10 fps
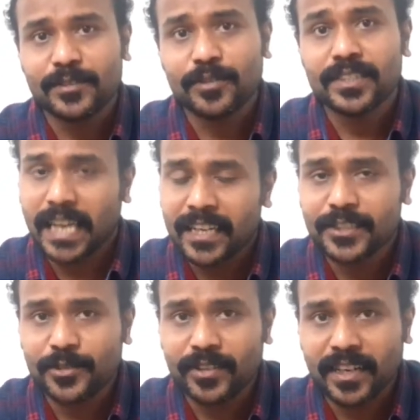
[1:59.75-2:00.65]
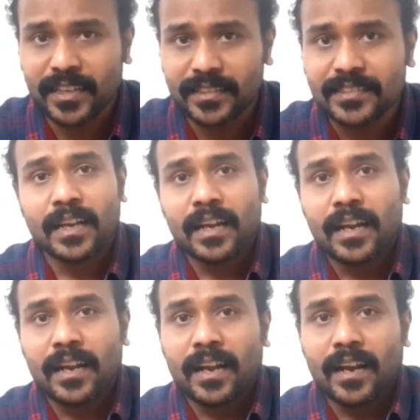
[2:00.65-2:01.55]
ஒரு சேலஞ்ச் கொடுக்குறாரு
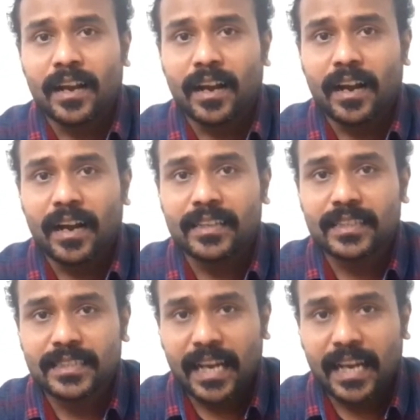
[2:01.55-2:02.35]
அந்த